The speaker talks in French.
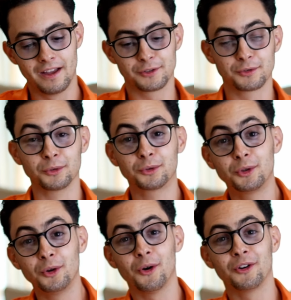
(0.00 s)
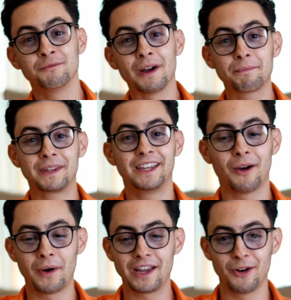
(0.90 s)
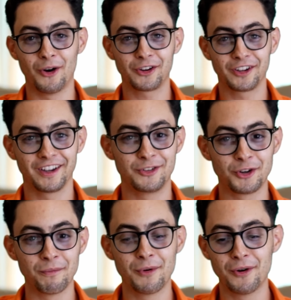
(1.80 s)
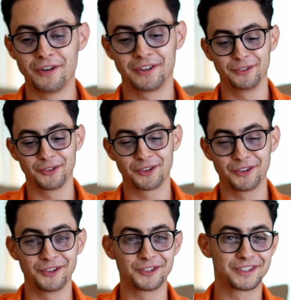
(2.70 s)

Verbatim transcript: Ce sont deux Audemars Piguet Royal Hawk Jumbo donc euh,